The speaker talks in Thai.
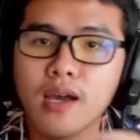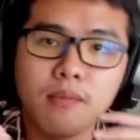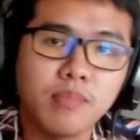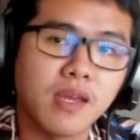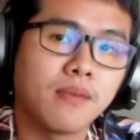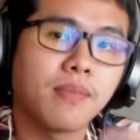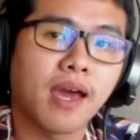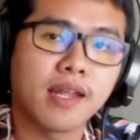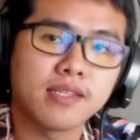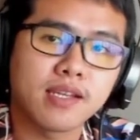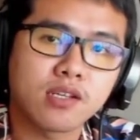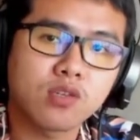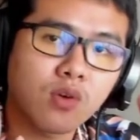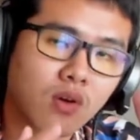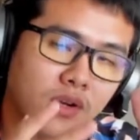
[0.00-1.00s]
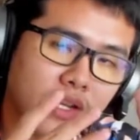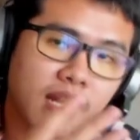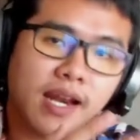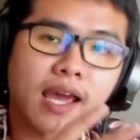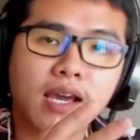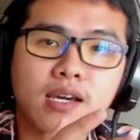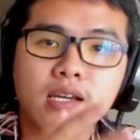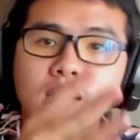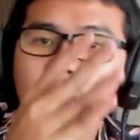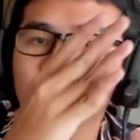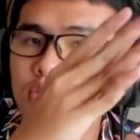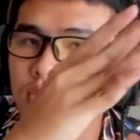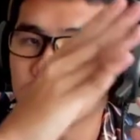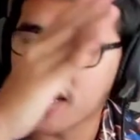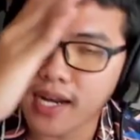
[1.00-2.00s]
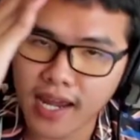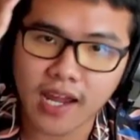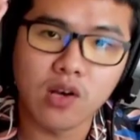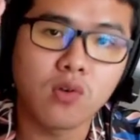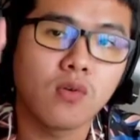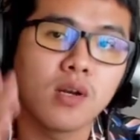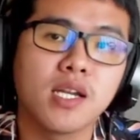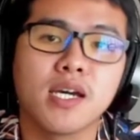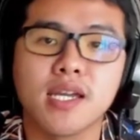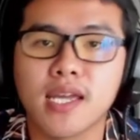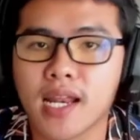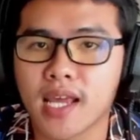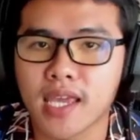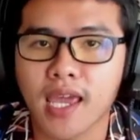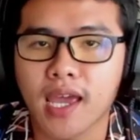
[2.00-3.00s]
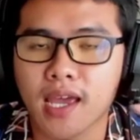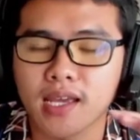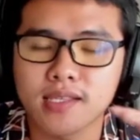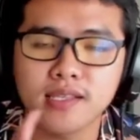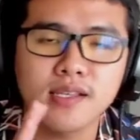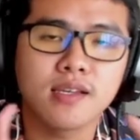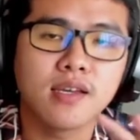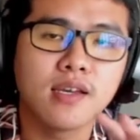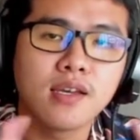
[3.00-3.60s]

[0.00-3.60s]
เปลี่ยนผ่าน จากช่วงของเทนขาขึ้นเข้าสู่เทนขาลงเลยอะไรเงี้ยอ่ะซึ่ง